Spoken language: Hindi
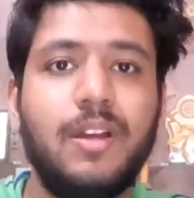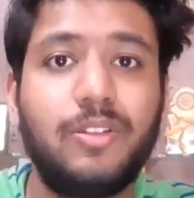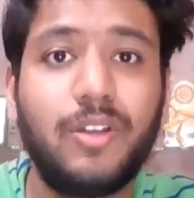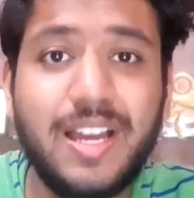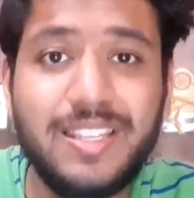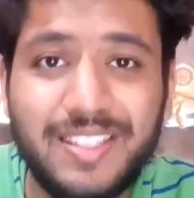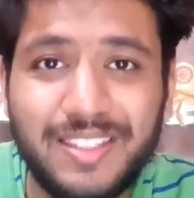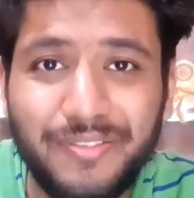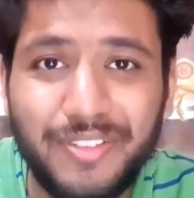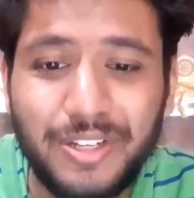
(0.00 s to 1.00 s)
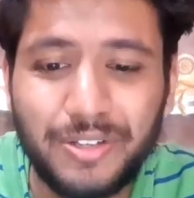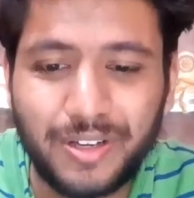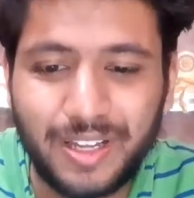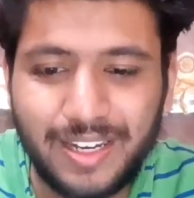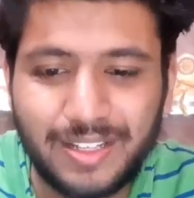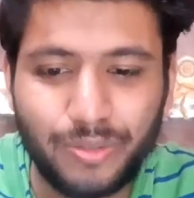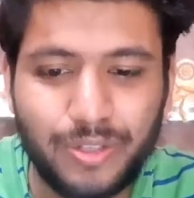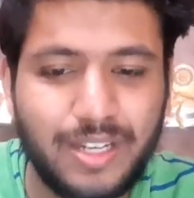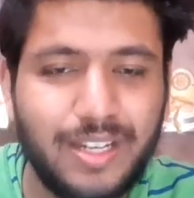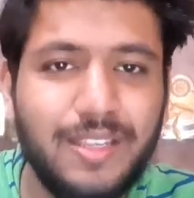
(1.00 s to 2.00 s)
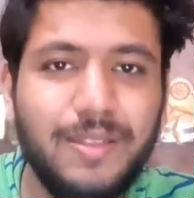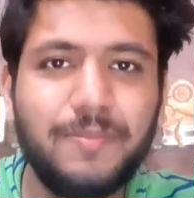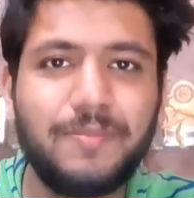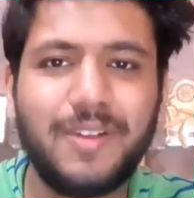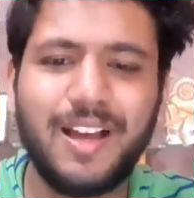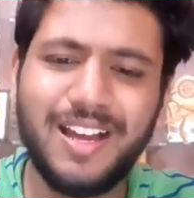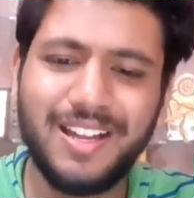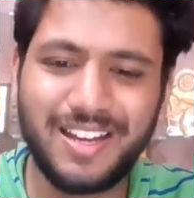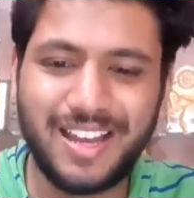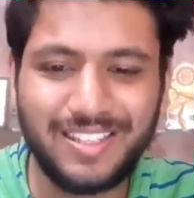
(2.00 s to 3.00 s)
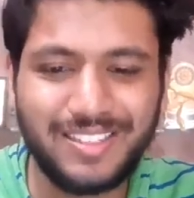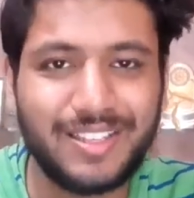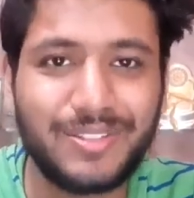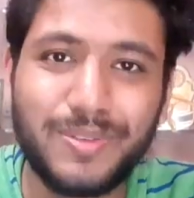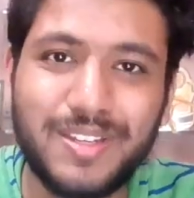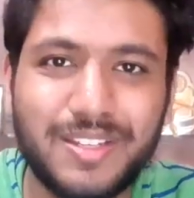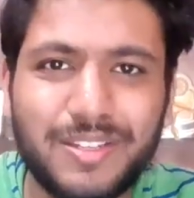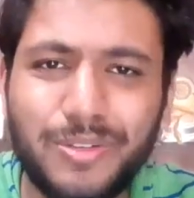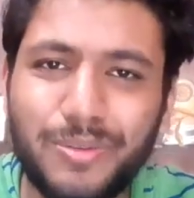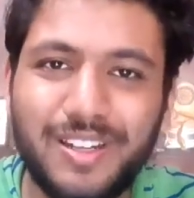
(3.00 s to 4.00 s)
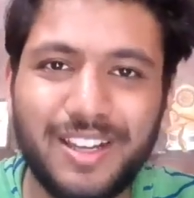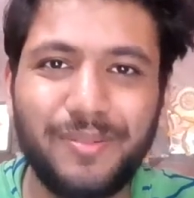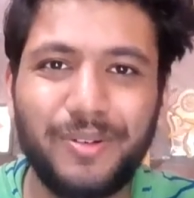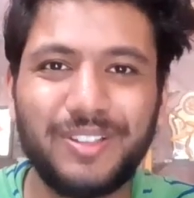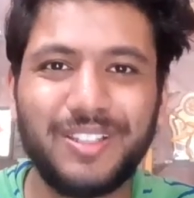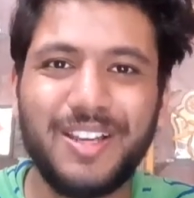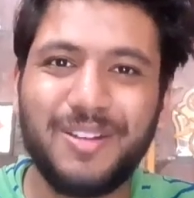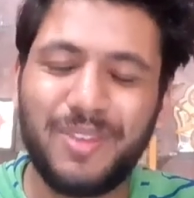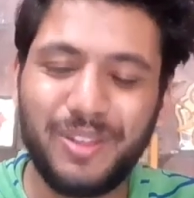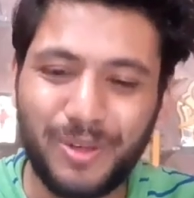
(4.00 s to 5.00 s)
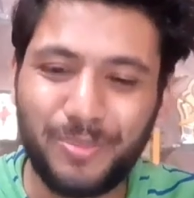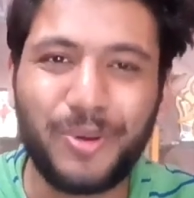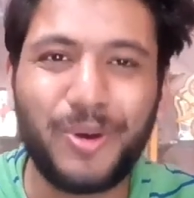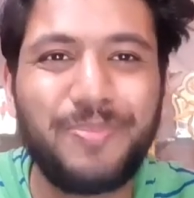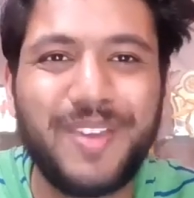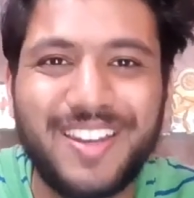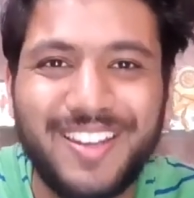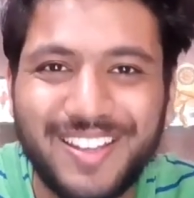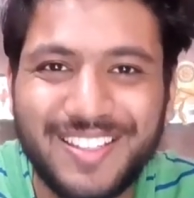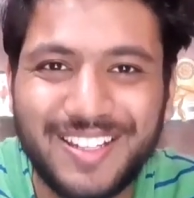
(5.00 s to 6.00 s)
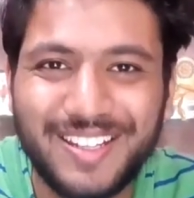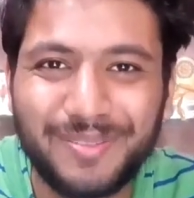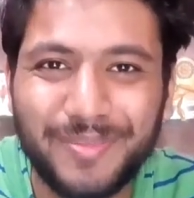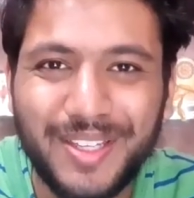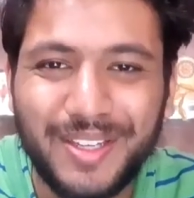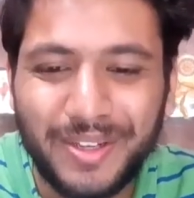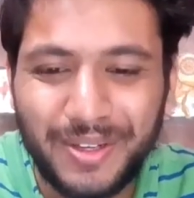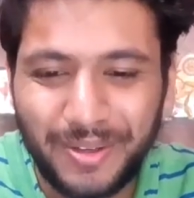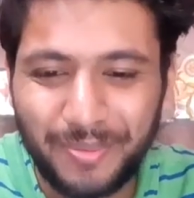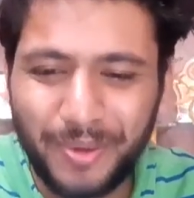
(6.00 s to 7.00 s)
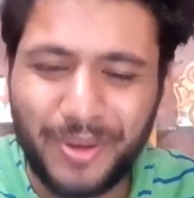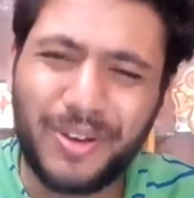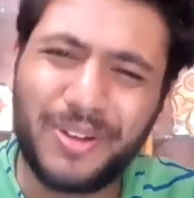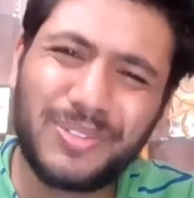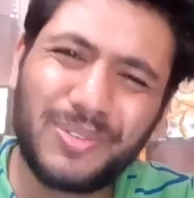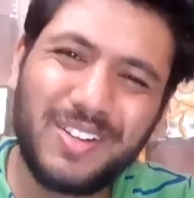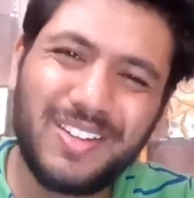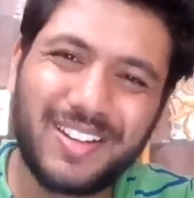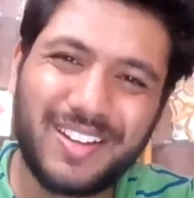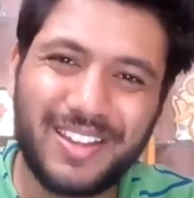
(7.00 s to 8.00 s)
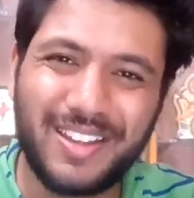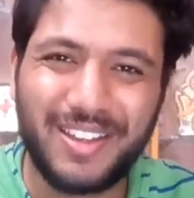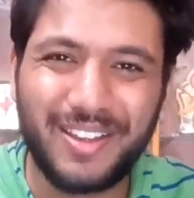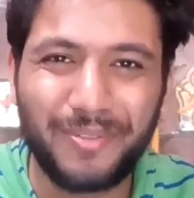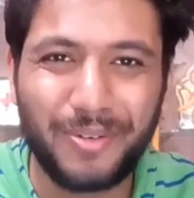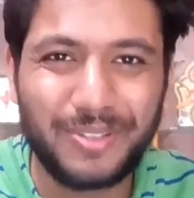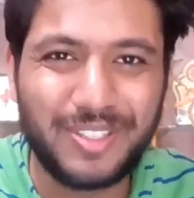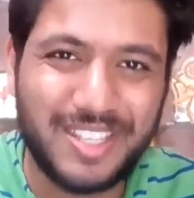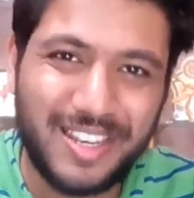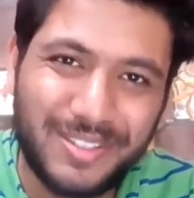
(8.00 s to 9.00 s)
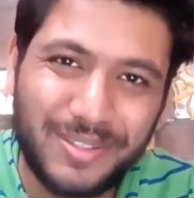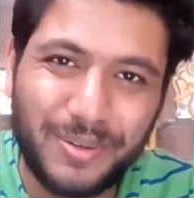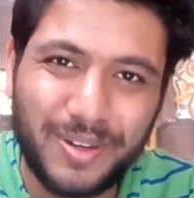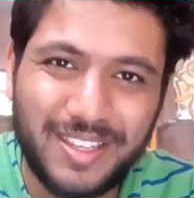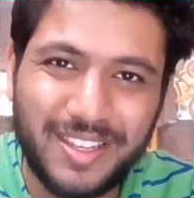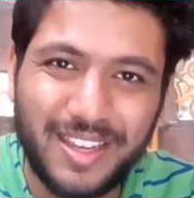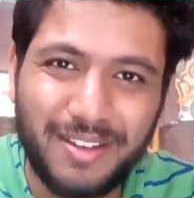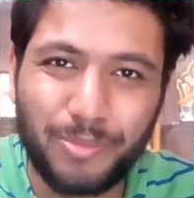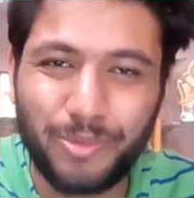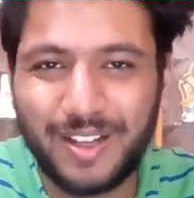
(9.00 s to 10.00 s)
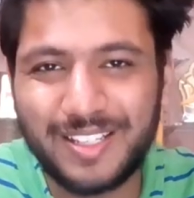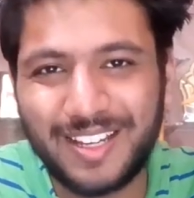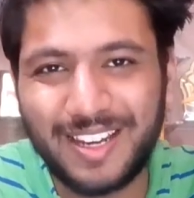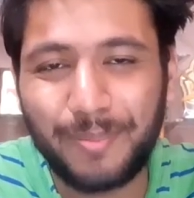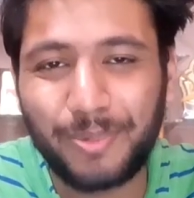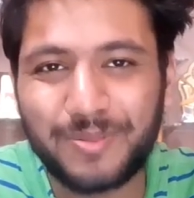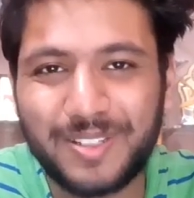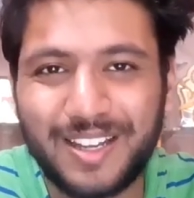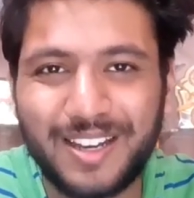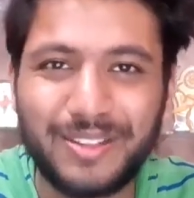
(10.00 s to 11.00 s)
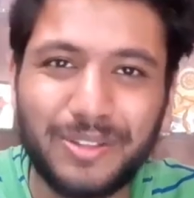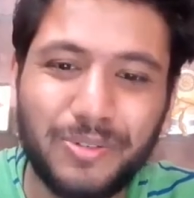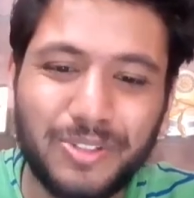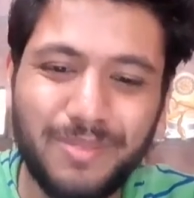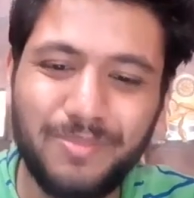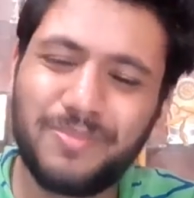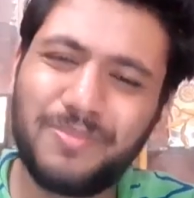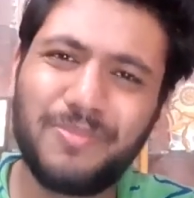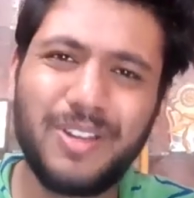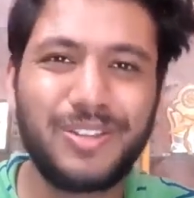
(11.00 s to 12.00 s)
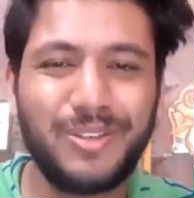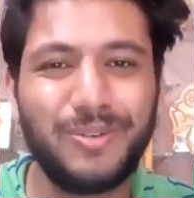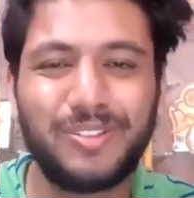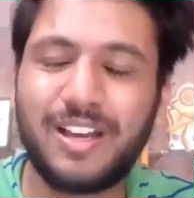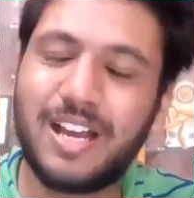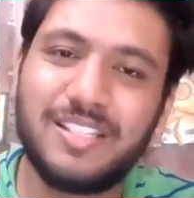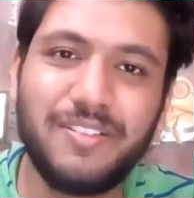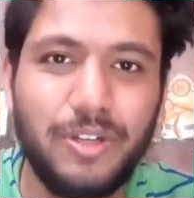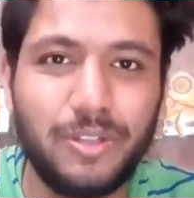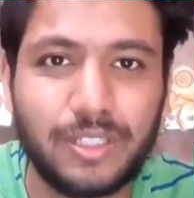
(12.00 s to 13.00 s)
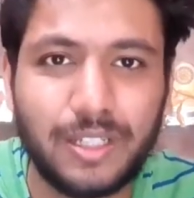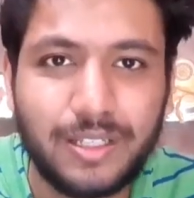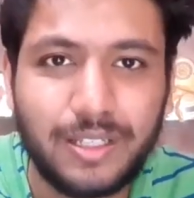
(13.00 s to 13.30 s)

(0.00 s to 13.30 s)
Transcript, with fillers: तो गाइस ये था वीडियो कल्ला सोना नहीं हाँ नाइस था स्वीट क्यूट लगा बहुत मतलब दोनों बहुत प्यारे लगे साथ में बहुत स्वीट लग रहे हैं वो उसे जेलसी हो रही है मोबाइल चला लैपटॉप चला रहा है तो वो सब मतलब क्यूट था अच्छा वीडियो था